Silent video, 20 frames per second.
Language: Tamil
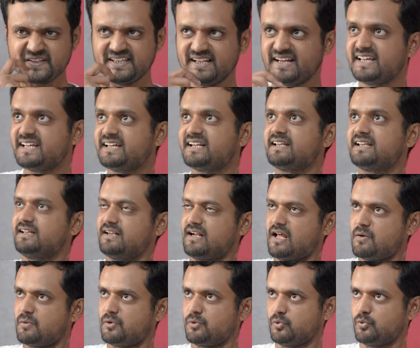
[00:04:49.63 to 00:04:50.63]
இறைங்கிறதுக்கு
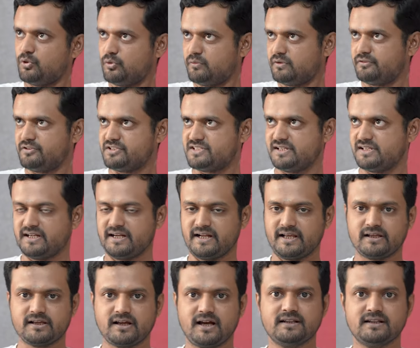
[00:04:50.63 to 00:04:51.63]
நான் ஒரு உருவம்
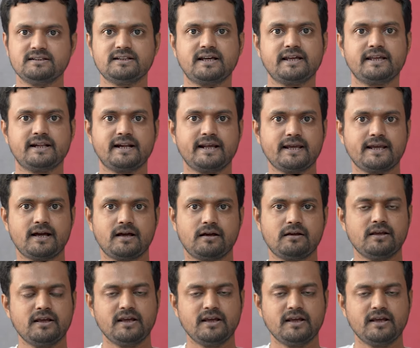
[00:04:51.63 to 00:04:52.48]
வச்சுருக்கேனே அதுதான் இறையா